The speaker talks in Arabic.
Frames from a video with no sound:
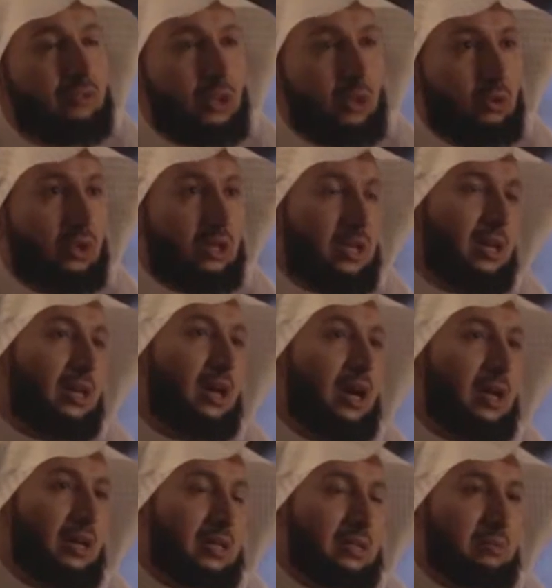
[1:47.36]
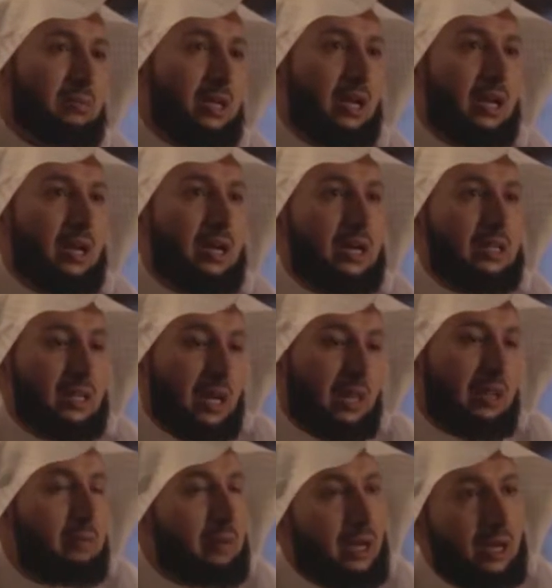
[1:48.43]
في كل حلقه من حلقات
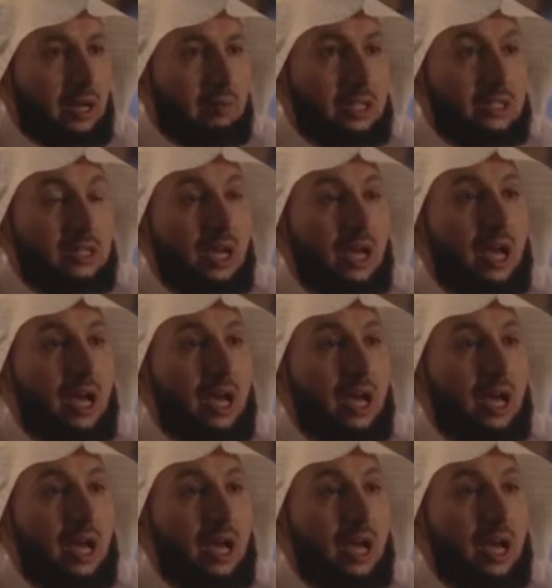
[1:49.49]
هذا البرنامج